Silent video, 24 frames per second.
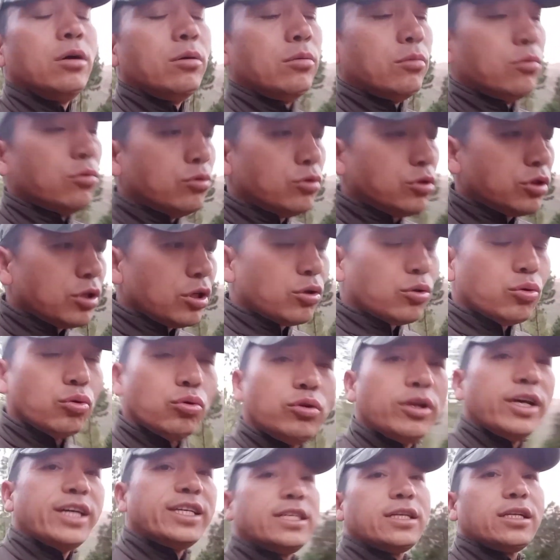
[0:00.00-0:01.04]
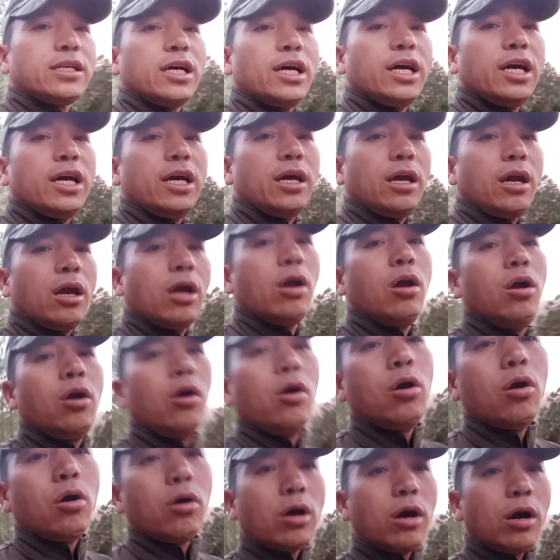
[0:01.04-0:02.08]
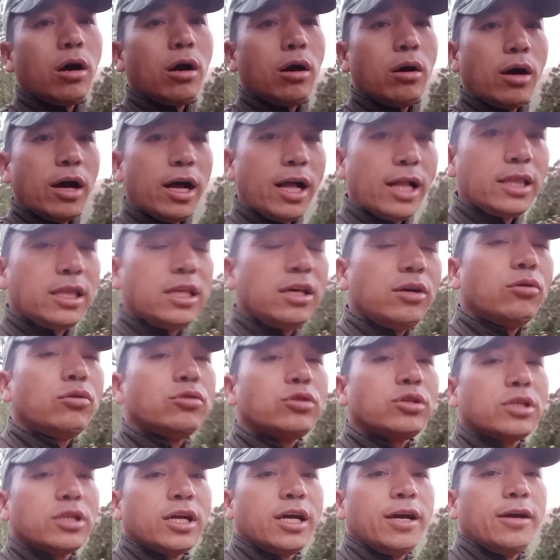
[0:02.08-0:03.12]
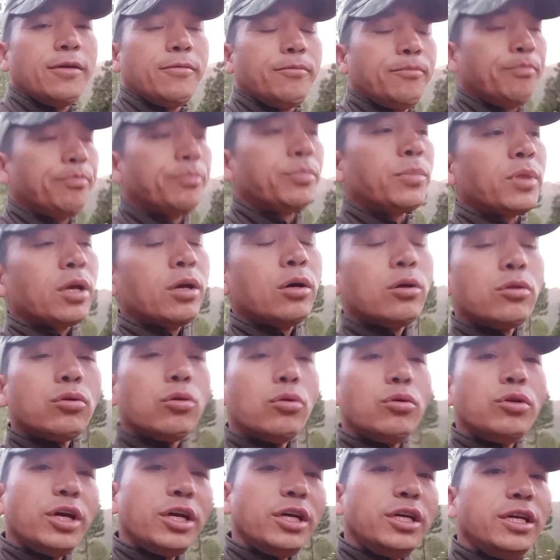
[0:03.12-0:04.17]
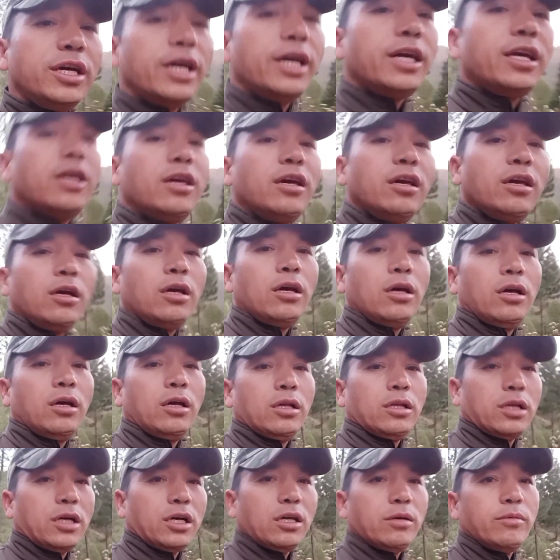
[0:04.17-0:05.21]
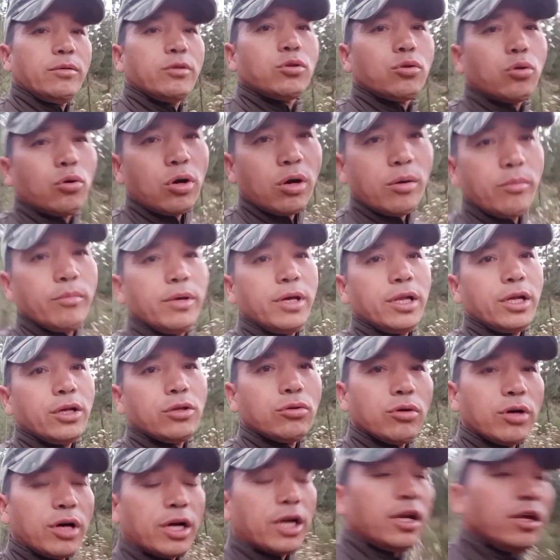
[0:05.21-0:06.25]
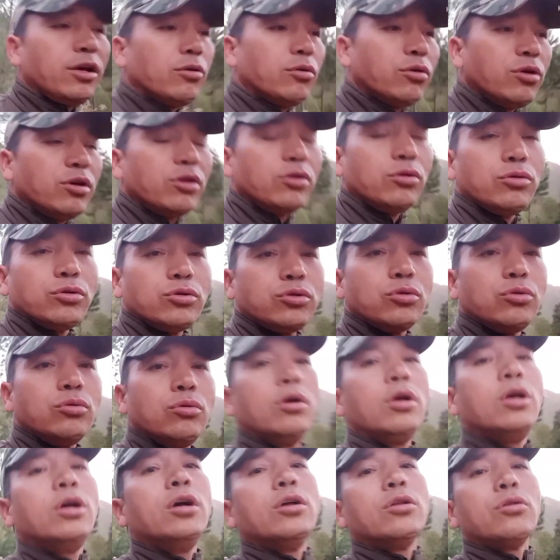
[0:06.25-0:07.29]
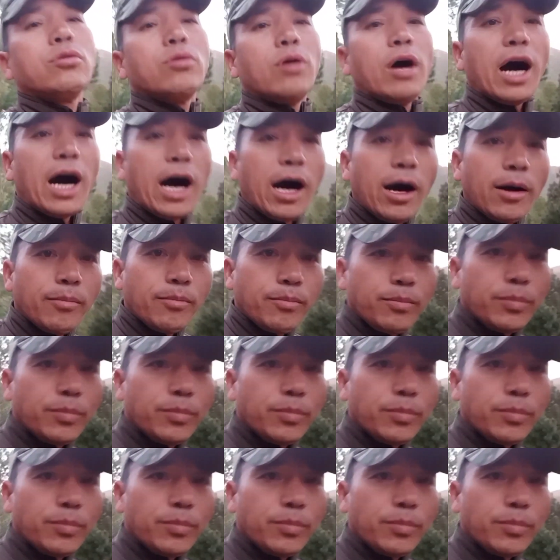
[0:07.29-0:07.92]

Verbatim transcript: उनसे दूर रह सकता है और हेल्थी हो सकता है तो यही है कि तकरीबन थोड़ा मेहनत तो करनी होगी दोस्तों तो आप